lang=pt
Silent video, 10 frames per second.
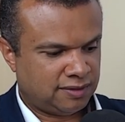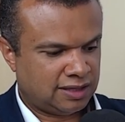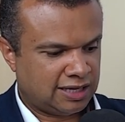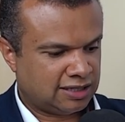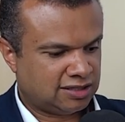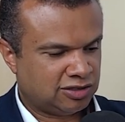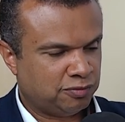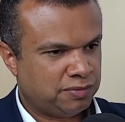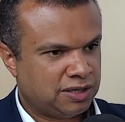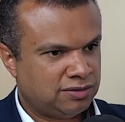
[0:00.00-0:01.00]
Teatro São
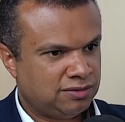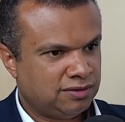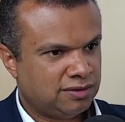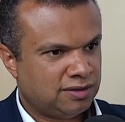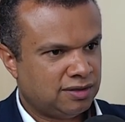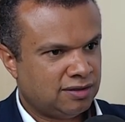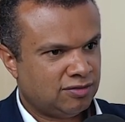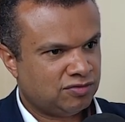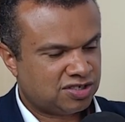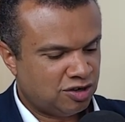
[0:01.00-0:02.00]
Pedro.
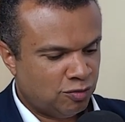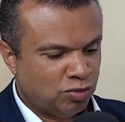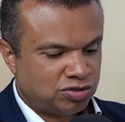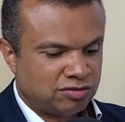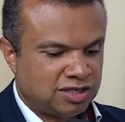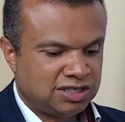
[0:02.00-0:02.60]
Você é um músico que